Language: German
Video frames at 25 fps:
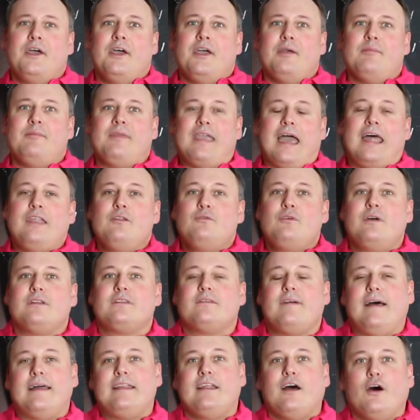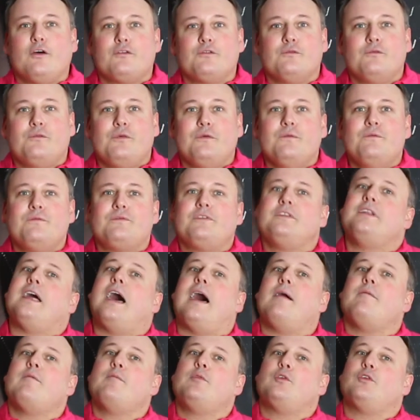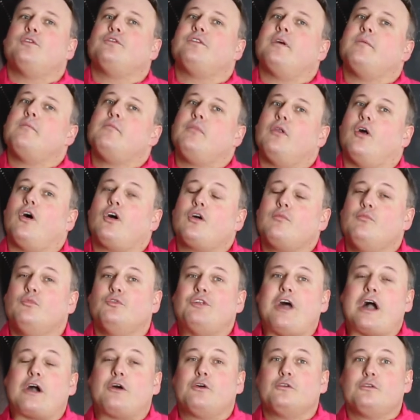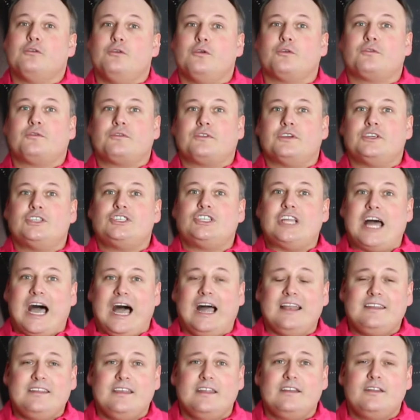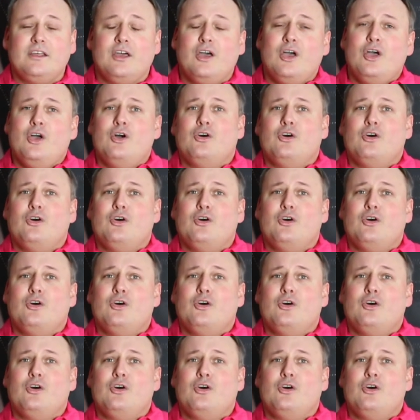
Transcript: Im Januar 2015 haben wir mit unserem Blog Monaco Deluxe gestartet